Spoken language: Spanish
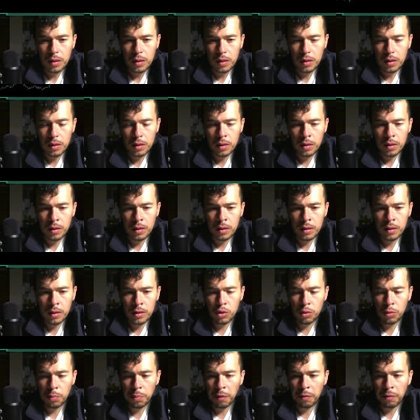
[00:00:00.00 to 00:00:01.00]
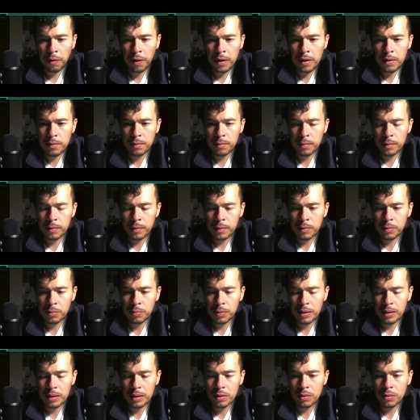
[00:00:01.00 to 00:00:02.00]
Eh, Shopify, bueno, es
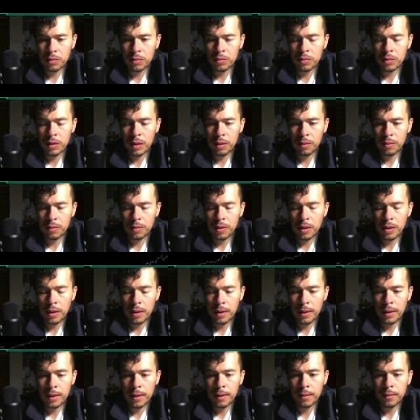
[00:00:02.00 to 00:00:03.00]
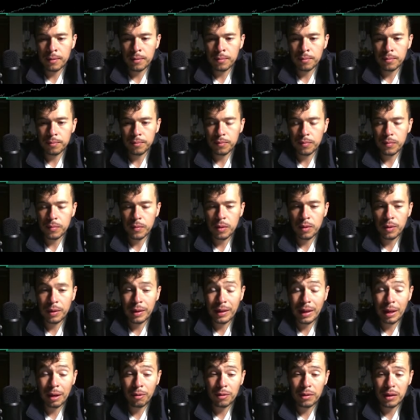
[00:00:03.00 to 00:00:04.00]
más que todo lo que
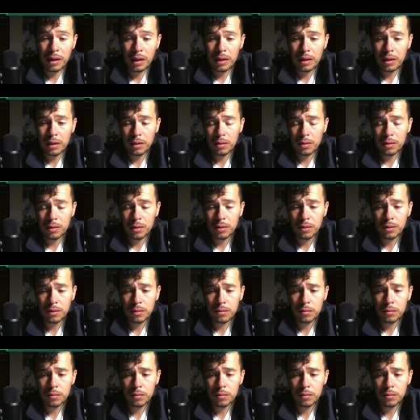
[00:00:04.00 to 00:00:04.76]
tengo entendido, ¿no?